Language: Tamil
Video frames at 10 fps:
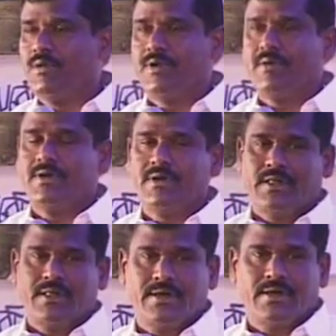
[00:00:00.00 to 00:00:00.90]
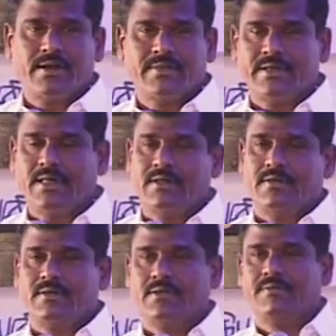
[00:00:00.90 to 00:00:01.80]
முதல் படம் என்ற
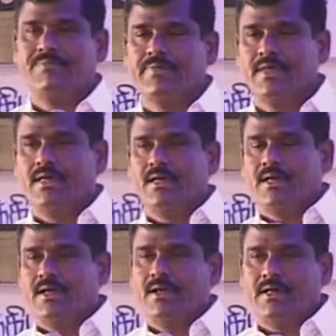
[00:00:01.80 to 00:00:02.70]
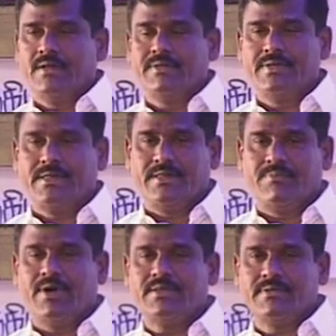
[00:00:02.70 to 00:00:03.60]
காரணத்தினால் நாங்கள் வந்து
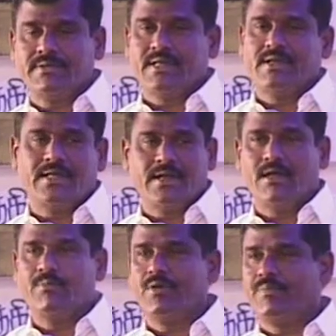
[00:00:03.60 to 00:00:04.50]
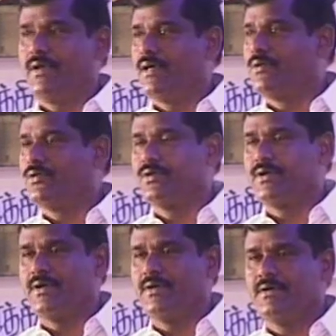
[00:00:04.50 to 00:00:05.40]
பார்த்திபன் சார்க்கே எல்லா பொறுப்பையும் நாங்கள்
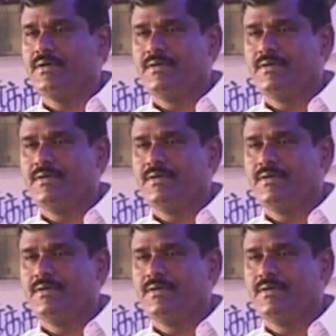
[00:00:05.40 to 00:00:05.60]
கொடுத்துருக்குறோம்